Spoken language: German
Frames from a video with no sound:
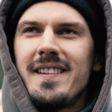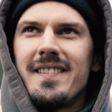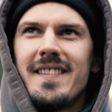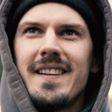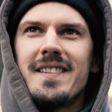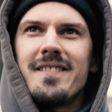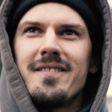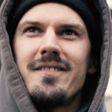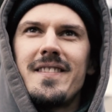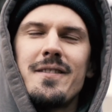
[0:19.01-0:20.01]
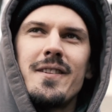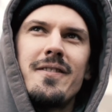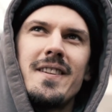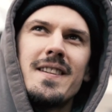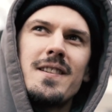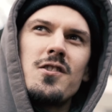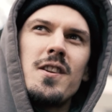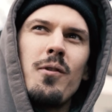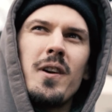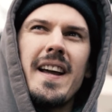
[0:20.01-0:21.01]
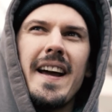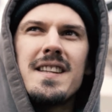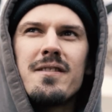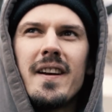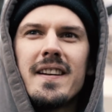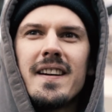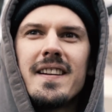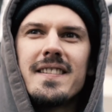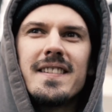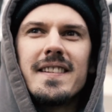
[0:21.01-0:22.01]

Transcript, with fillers: Und dann, deswegen finde ich das Stichwort Grenzwert halt,